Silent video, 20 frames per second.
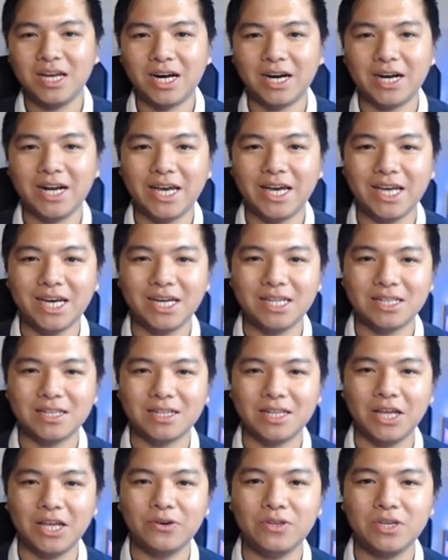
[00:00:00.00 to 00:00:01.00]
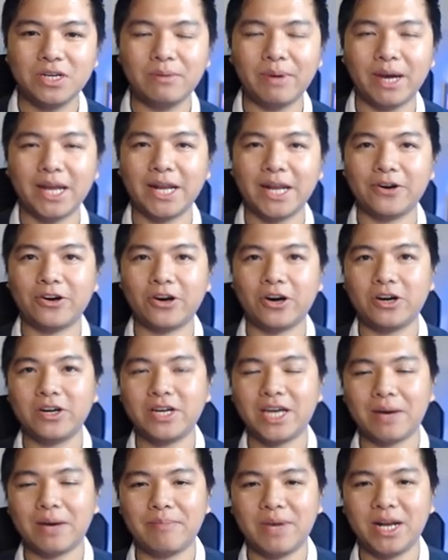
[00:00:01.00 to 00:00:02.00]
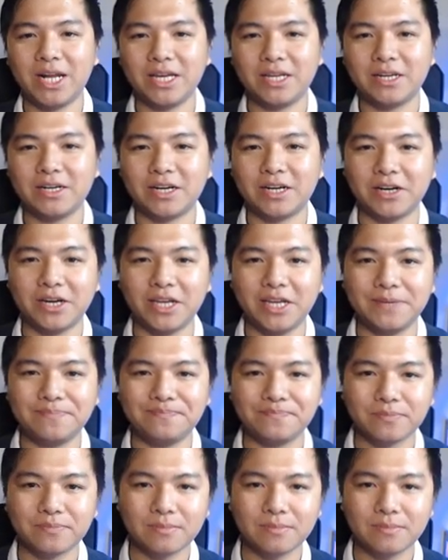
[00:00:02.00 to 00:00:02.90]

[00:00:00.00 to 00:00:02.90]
Ở đây á, nếu như các bạn nào có các màn hình rời á,